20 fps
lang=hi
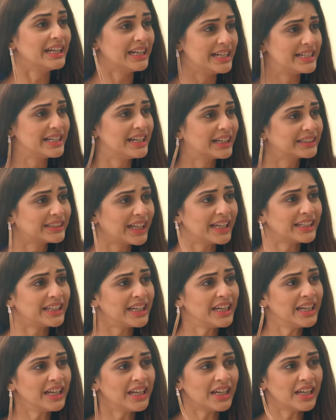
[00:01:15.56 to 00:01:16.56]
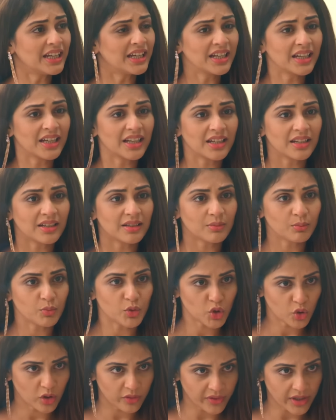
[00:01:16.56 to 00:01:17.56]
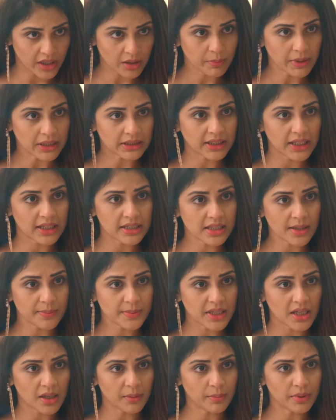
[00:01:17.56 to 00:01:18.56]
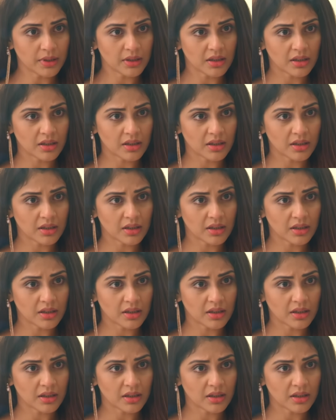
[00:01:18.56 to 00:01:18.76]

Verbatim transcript: इसे लगता है कि मुझे कोई फर्क पड़ता है इन सब से अब